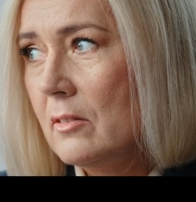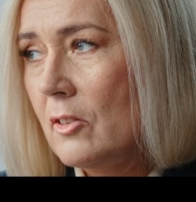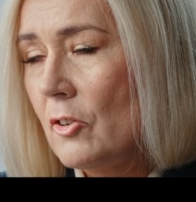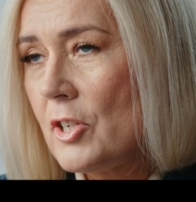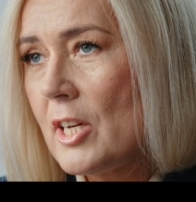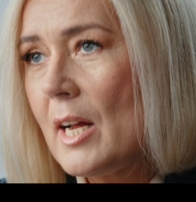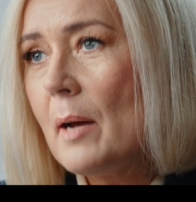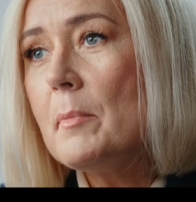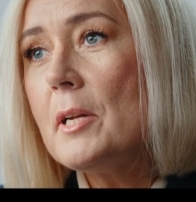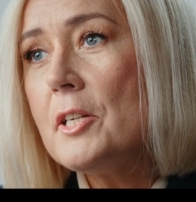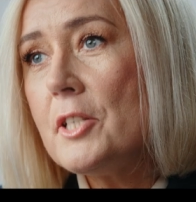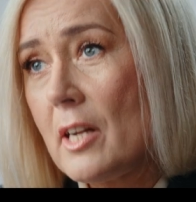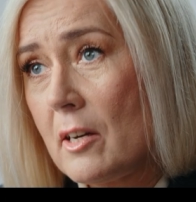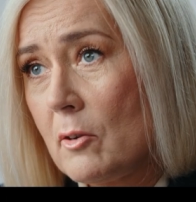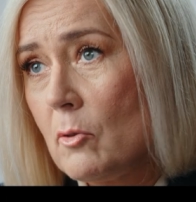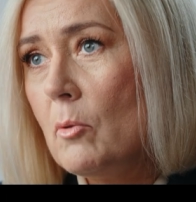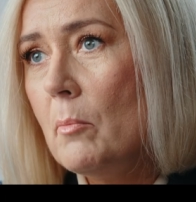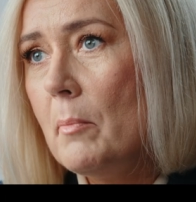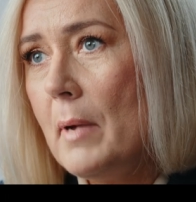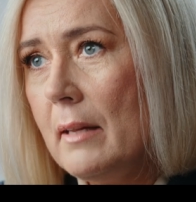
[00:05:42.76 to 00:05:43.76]
to trzeba mieć
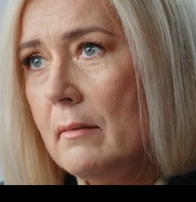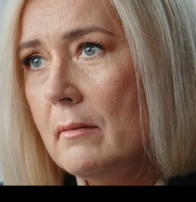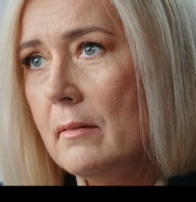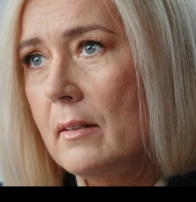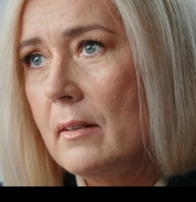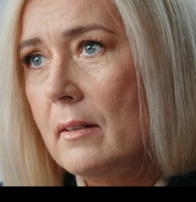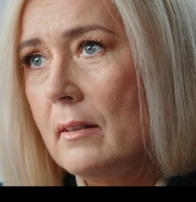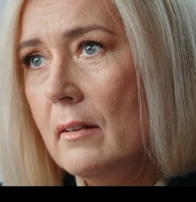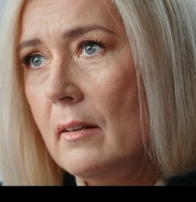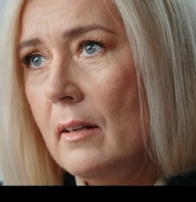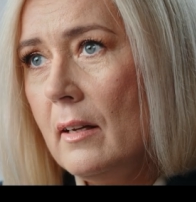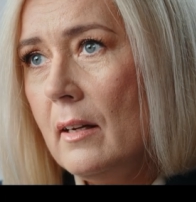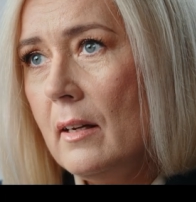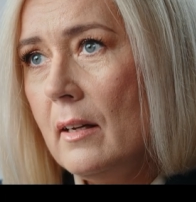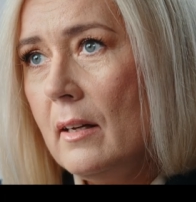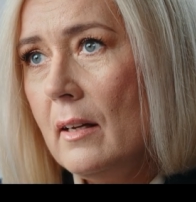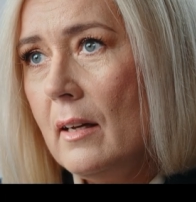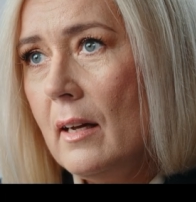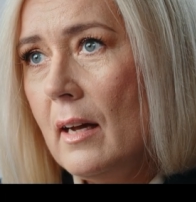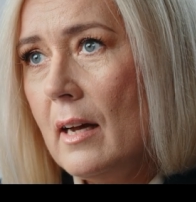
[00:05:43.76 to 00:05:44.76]
argumenty.
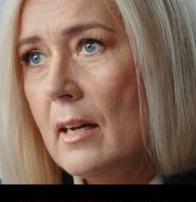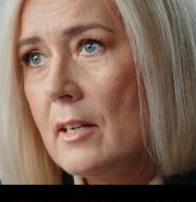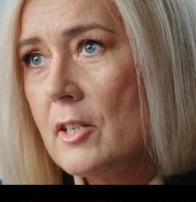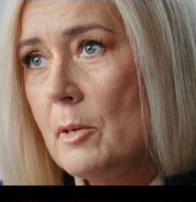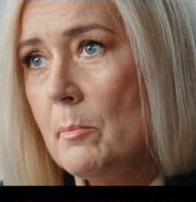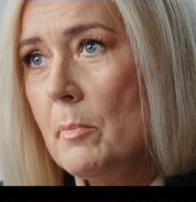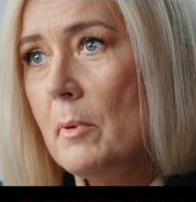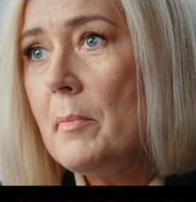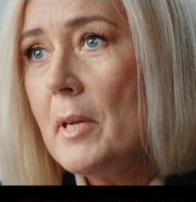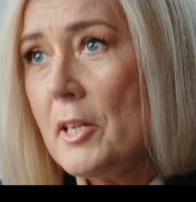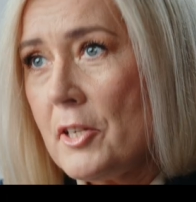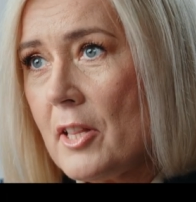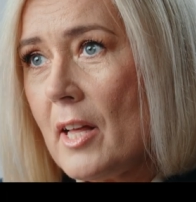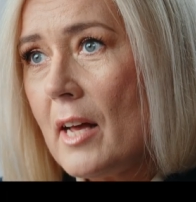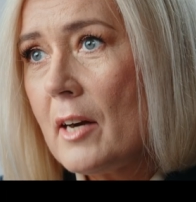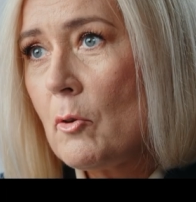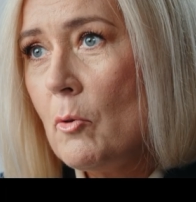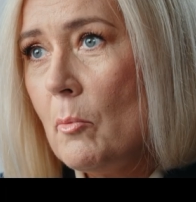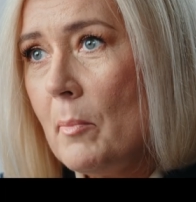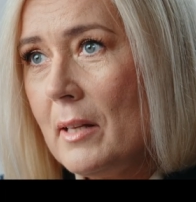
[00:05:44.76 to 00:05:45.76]
A żeby mieć
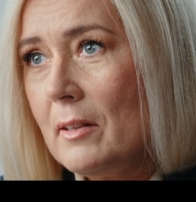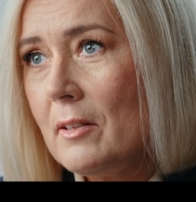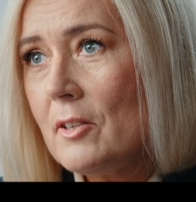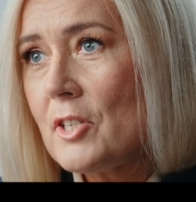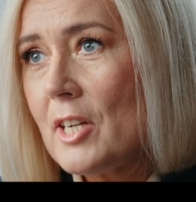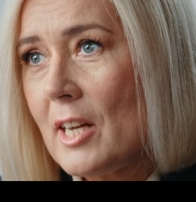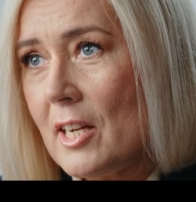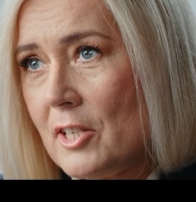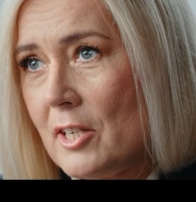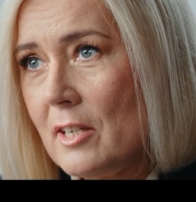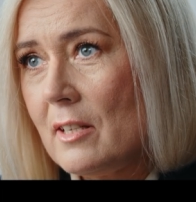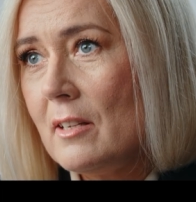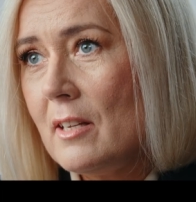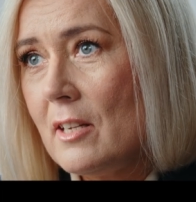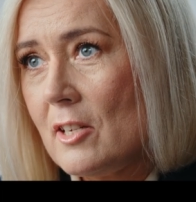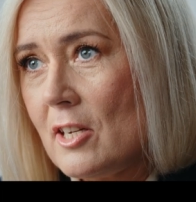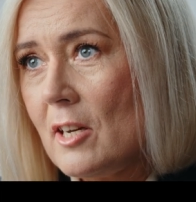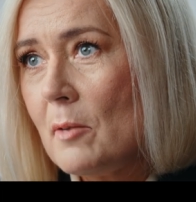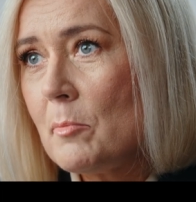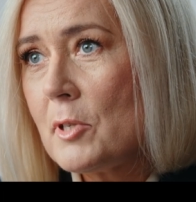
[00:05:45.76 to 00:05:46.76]
te argumenty, trzeba się
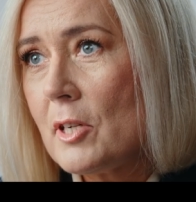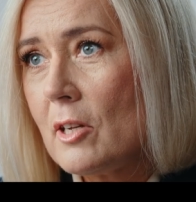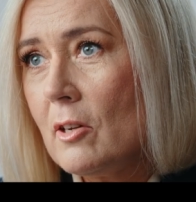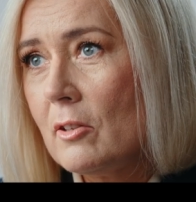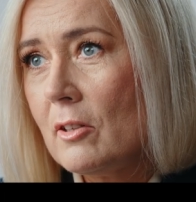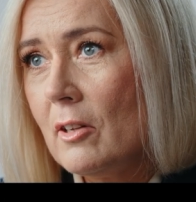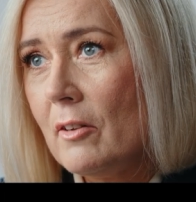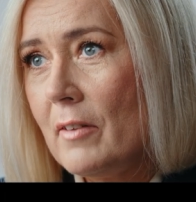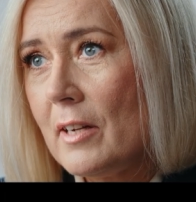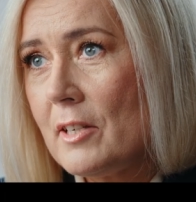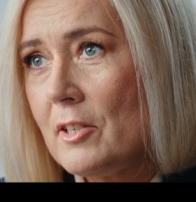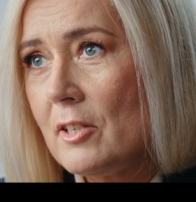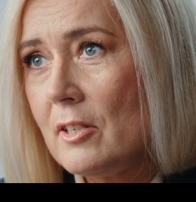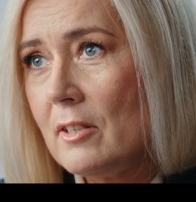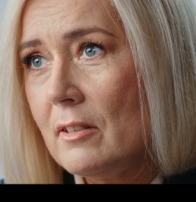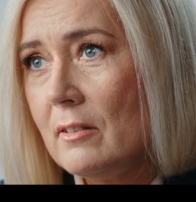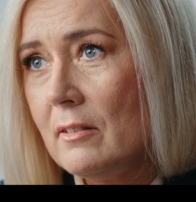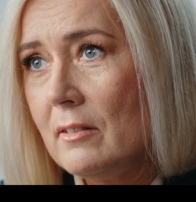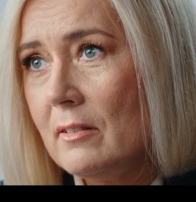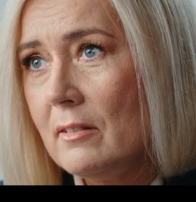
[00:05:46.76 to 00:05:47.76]
nieźle przygotować,